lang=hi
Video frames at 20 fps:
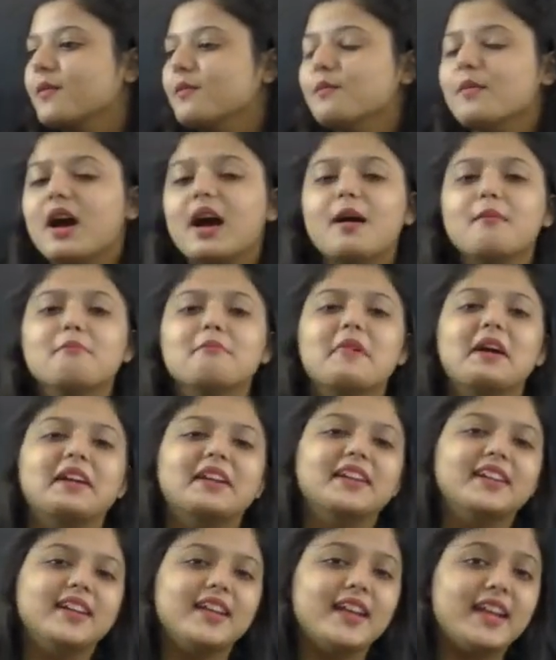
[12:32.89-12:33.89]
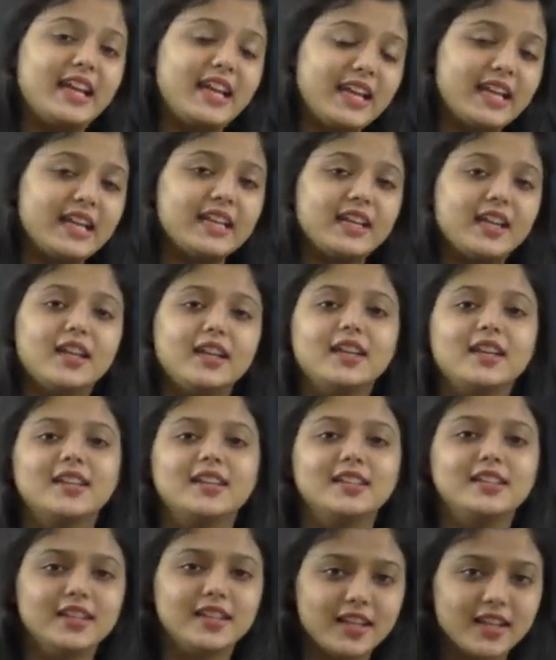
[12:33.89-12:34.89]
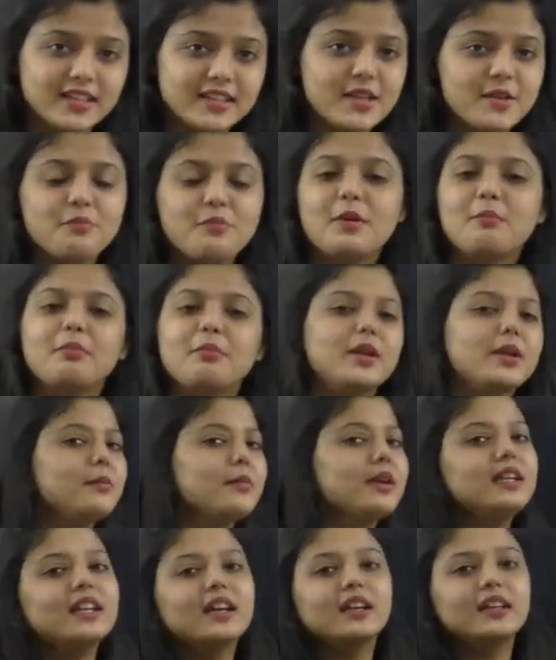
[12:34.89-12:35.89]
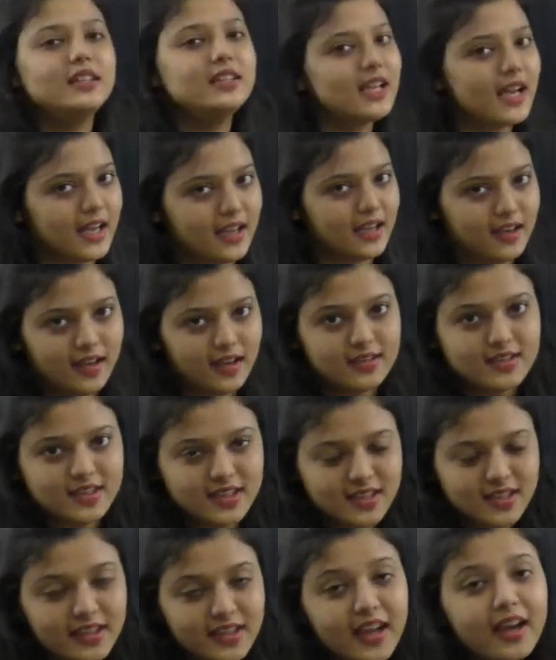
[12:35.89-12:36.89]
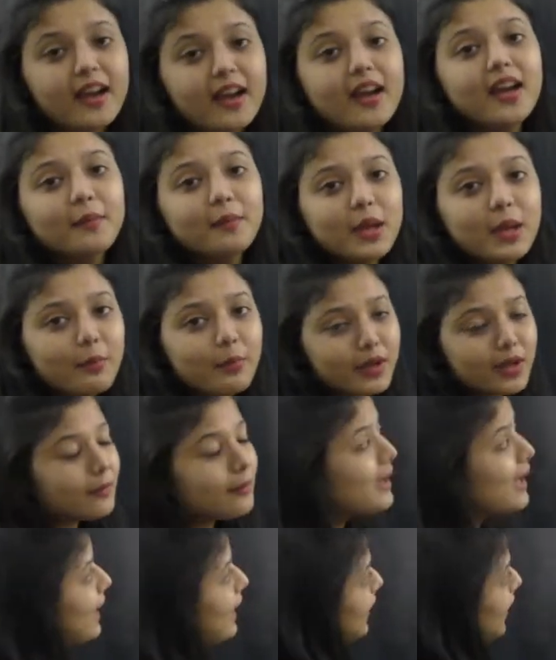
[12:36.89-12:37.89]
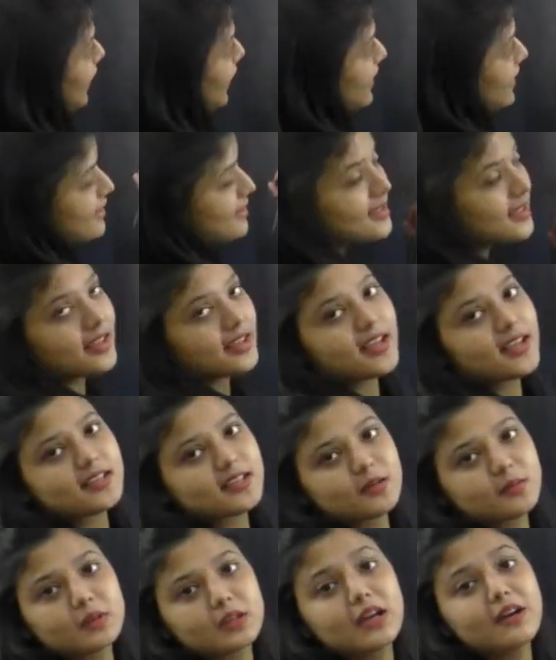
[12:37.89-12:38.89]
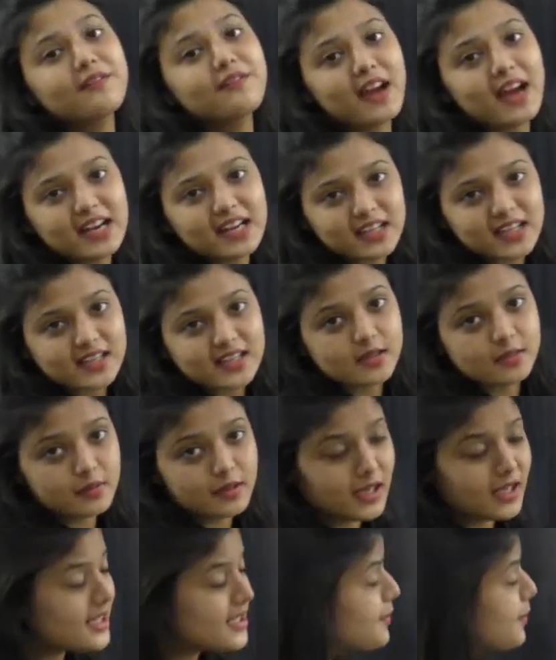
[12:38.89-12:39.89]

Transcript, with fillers: मैम मैरिड है या नहीं है ये पेपर में नहीं आएगा ठीक है पेपर में आएगा ईस्टर कैसे बना फैट कैसे बना इस